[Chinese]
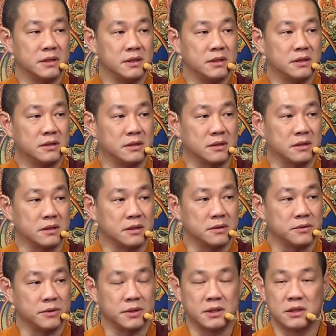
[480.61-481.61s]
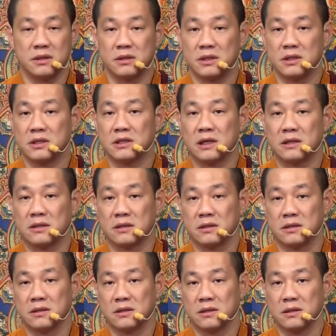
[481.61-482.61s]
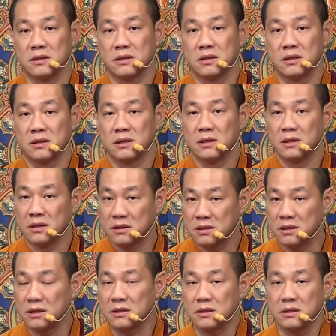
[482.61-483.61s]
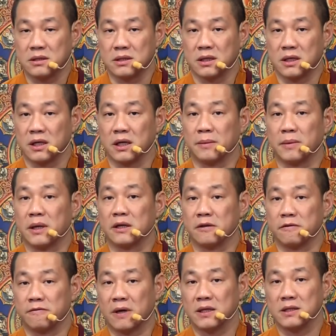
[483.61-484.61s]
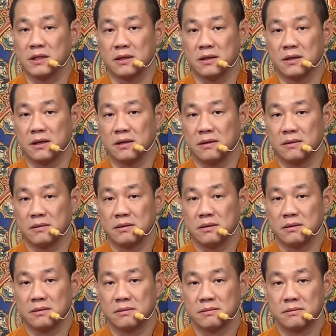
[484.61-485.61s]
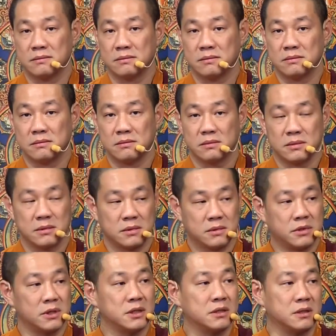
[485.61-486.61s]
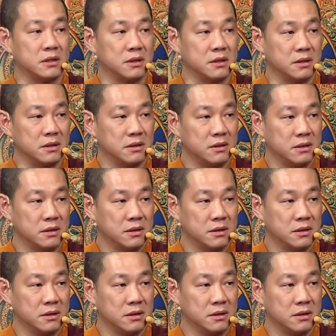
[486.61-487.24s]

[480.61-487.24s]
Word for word: 一直去亲近善知识。善知识可以帮你发现的，确实有，